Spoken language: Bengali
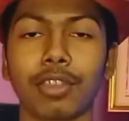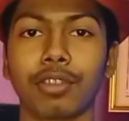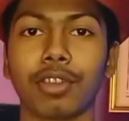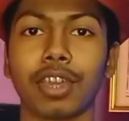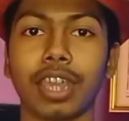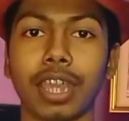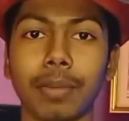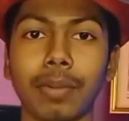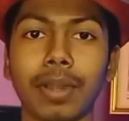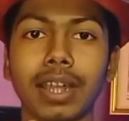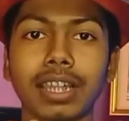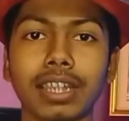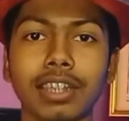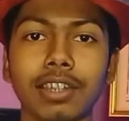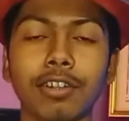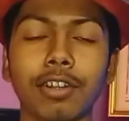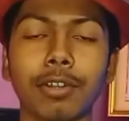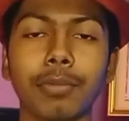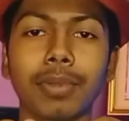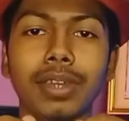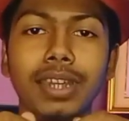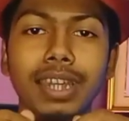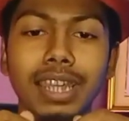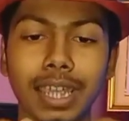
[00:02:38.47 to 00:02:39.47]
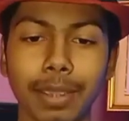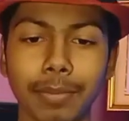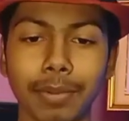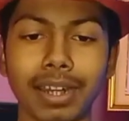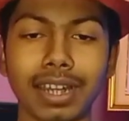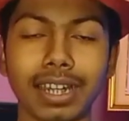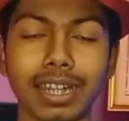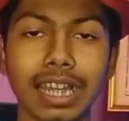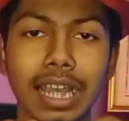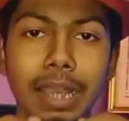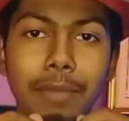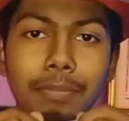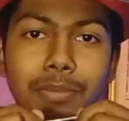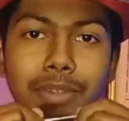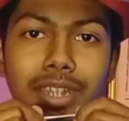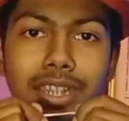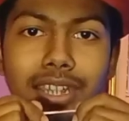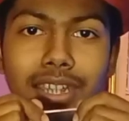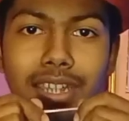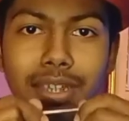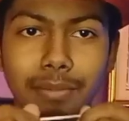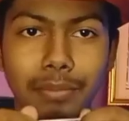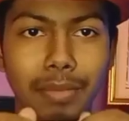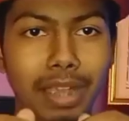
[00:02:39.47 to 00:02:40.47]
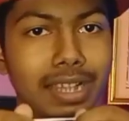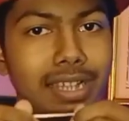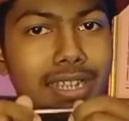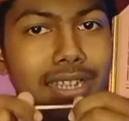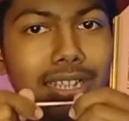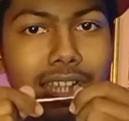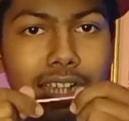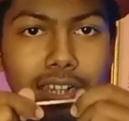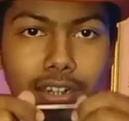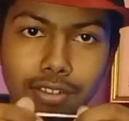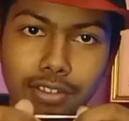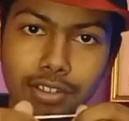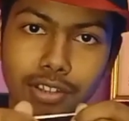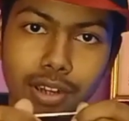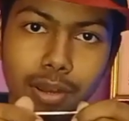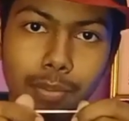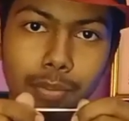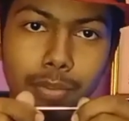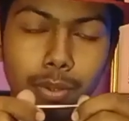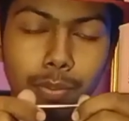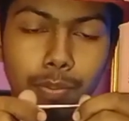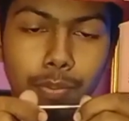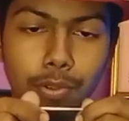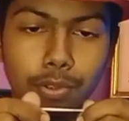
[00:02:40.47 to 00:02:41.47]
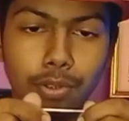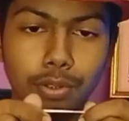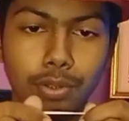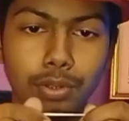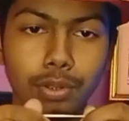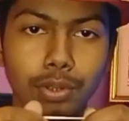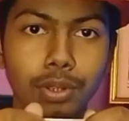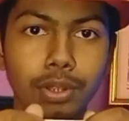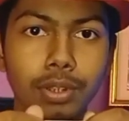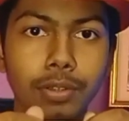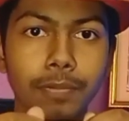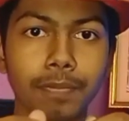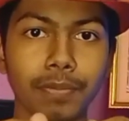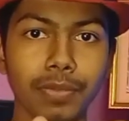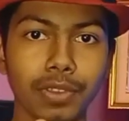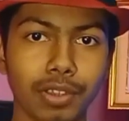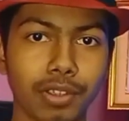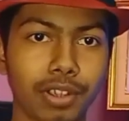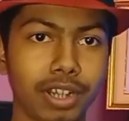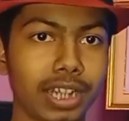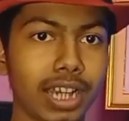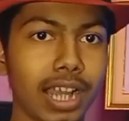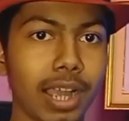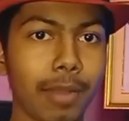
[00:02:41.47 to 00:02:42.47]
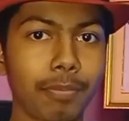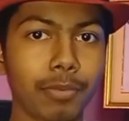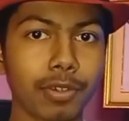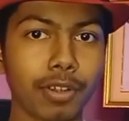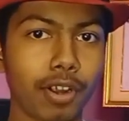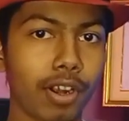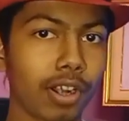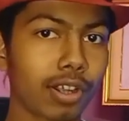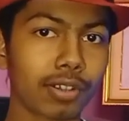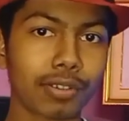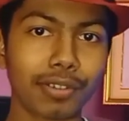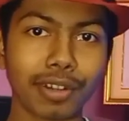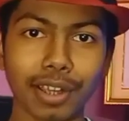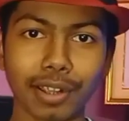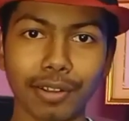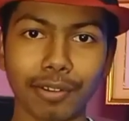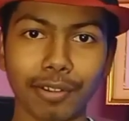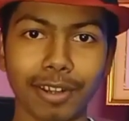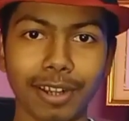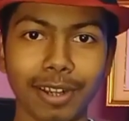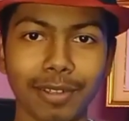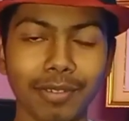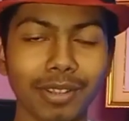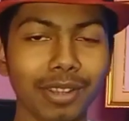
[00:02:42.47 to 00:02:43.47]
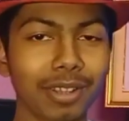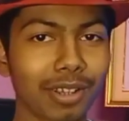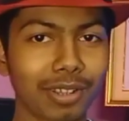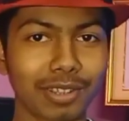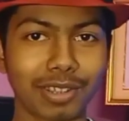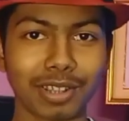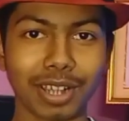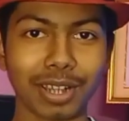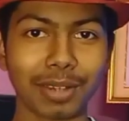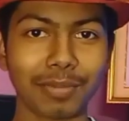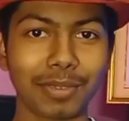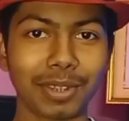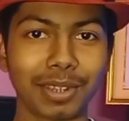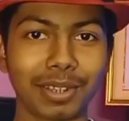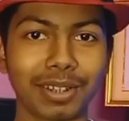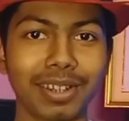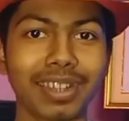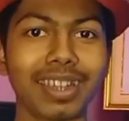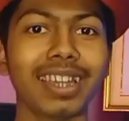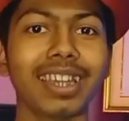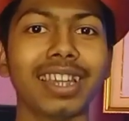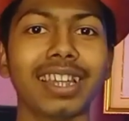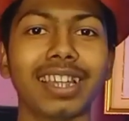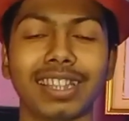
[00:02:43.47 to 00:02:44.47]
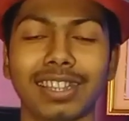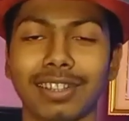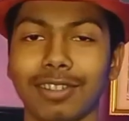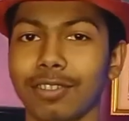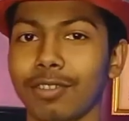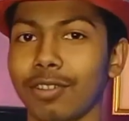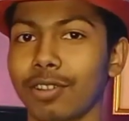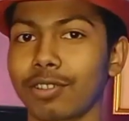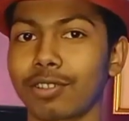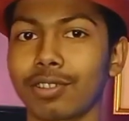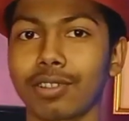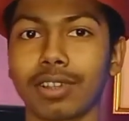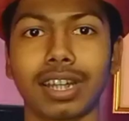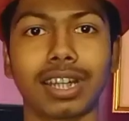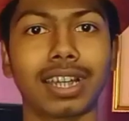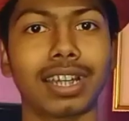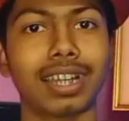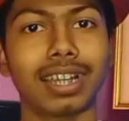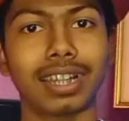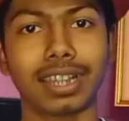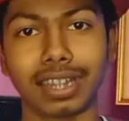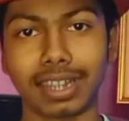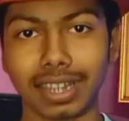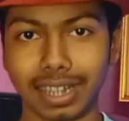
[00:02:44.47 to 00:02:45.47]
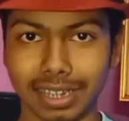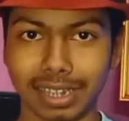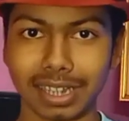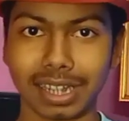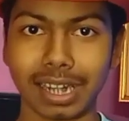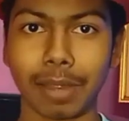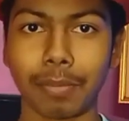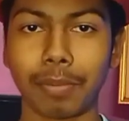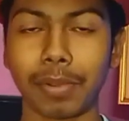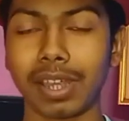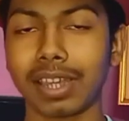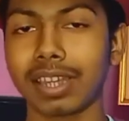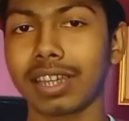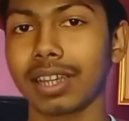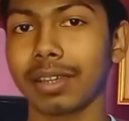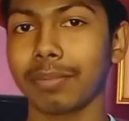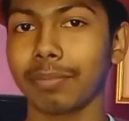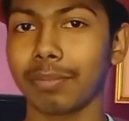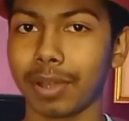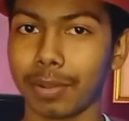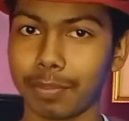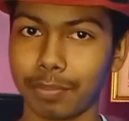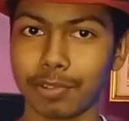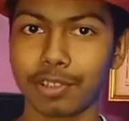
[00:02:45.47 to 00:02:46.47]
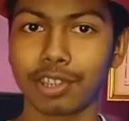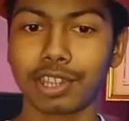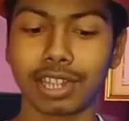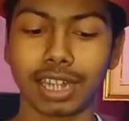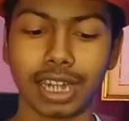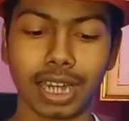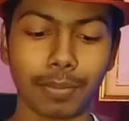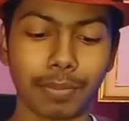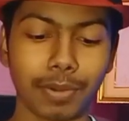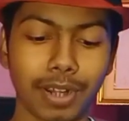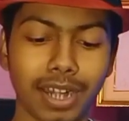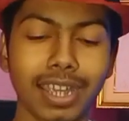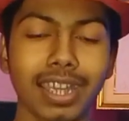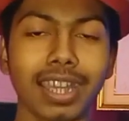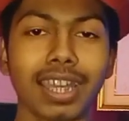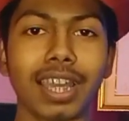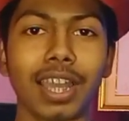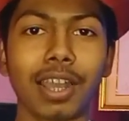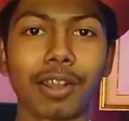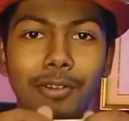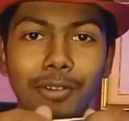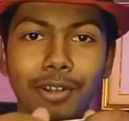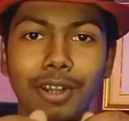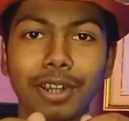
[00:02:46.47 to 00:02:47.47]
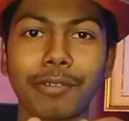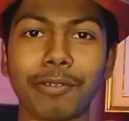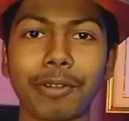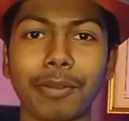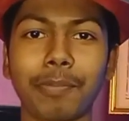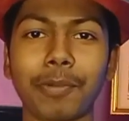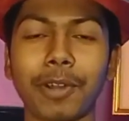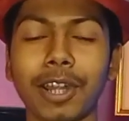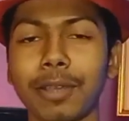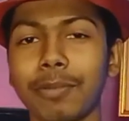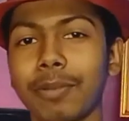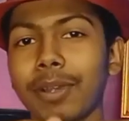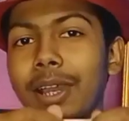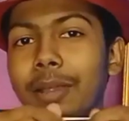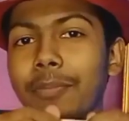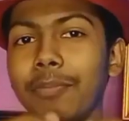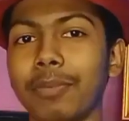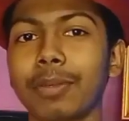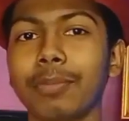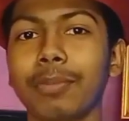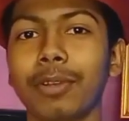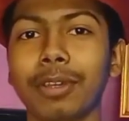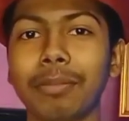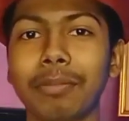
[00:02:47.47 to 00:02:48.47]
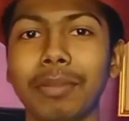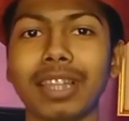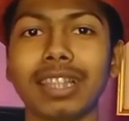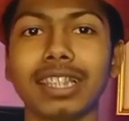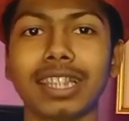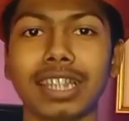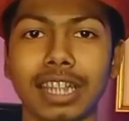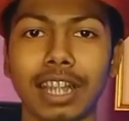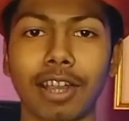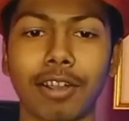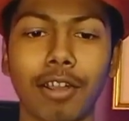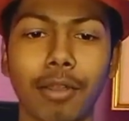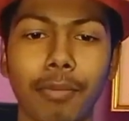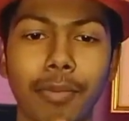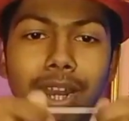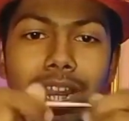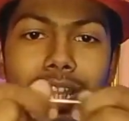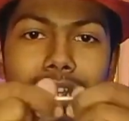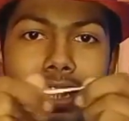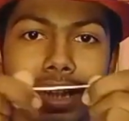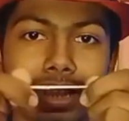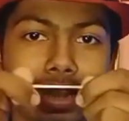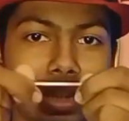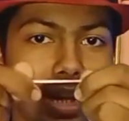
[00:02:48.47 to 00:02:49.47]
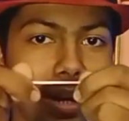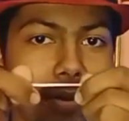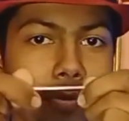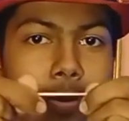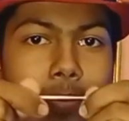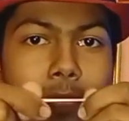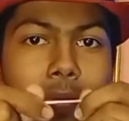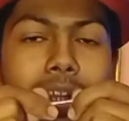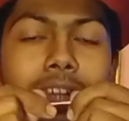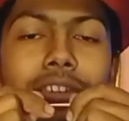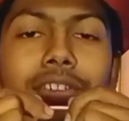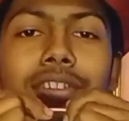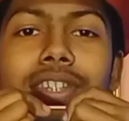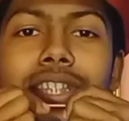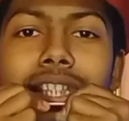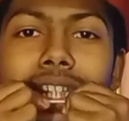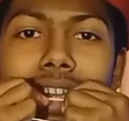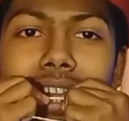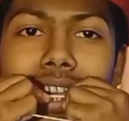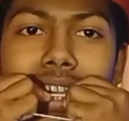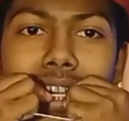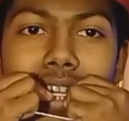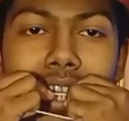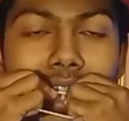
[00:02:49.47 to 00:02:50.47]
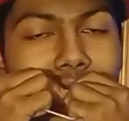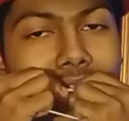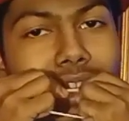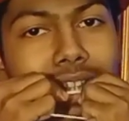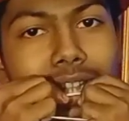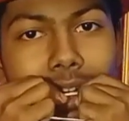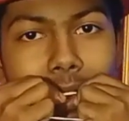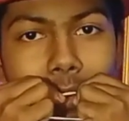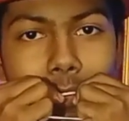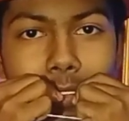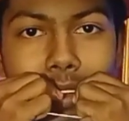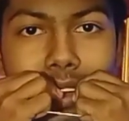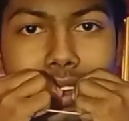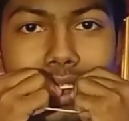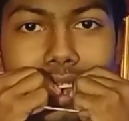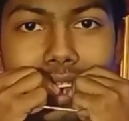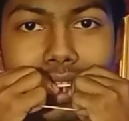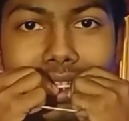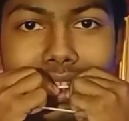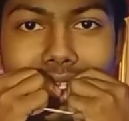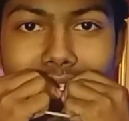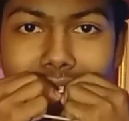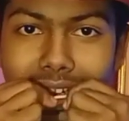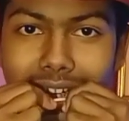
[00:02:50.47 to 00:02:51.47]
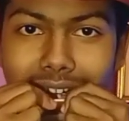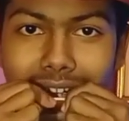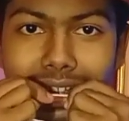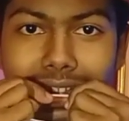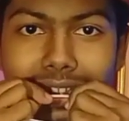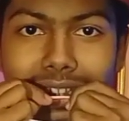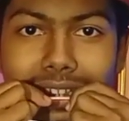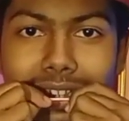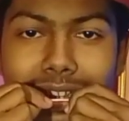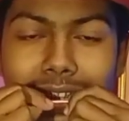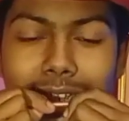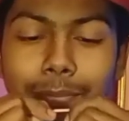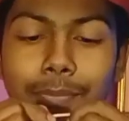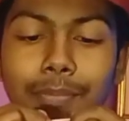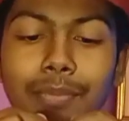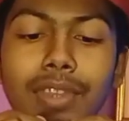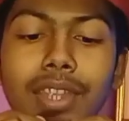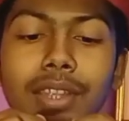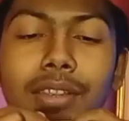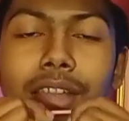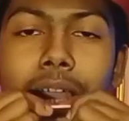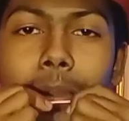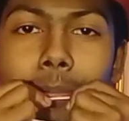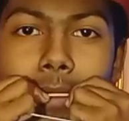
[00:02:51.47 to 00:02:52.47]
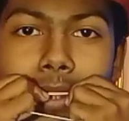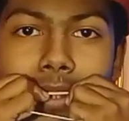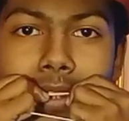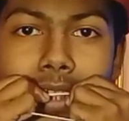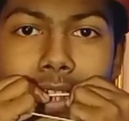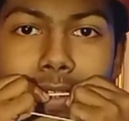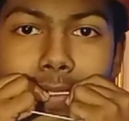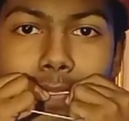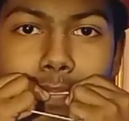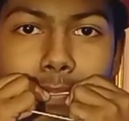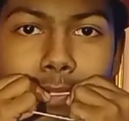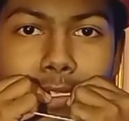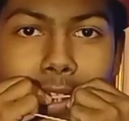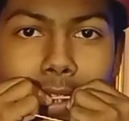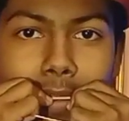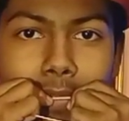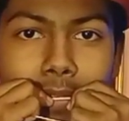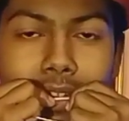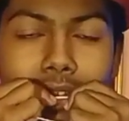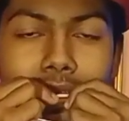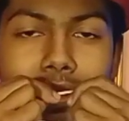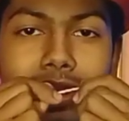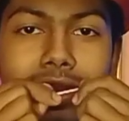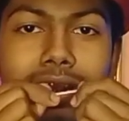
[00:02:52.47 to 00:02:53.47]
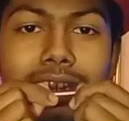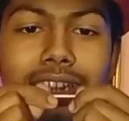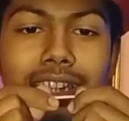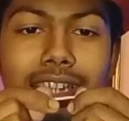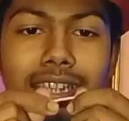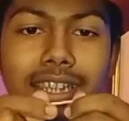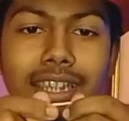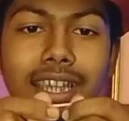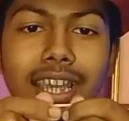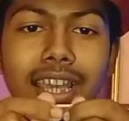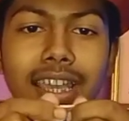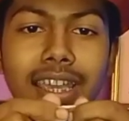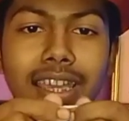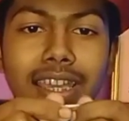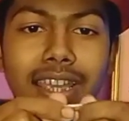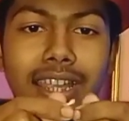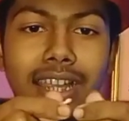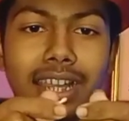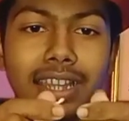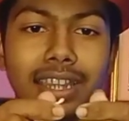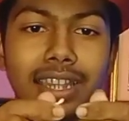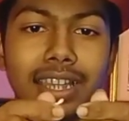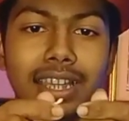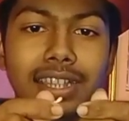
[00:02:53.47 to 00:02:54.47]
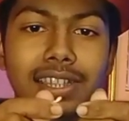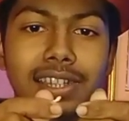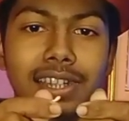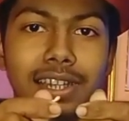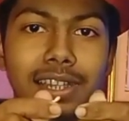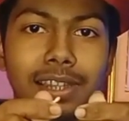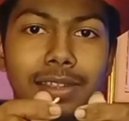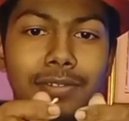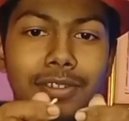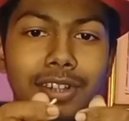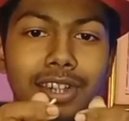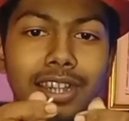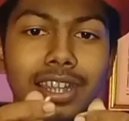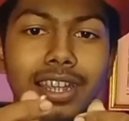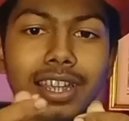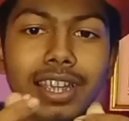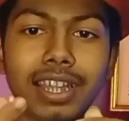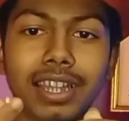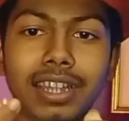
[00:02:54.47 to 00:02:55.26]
তো এবার কি করবেন এবার এটা আপনি ম্যাজিক দেখানোর জন্য আপনি প্রস্তুত তো এটা আপনি হট করে করে নেবেন দর্শকের ভিতরে যেন দর্শক এটা দেখতে না পারেন বা বুঝতে না পারে করে নেওয়ার পর এবার আপনি বলবেন যে দেখো আমার হাতে একটা রাবার ব্যান্ড রয়েছে এখান থেকে আমি দাঁত দিয়ে কেটে দিচ্ছি তো আপনি জাস্ট মুখের ভিতরে নিয়ে গিয়ে এখান থেকে ছেড়ে দেবেন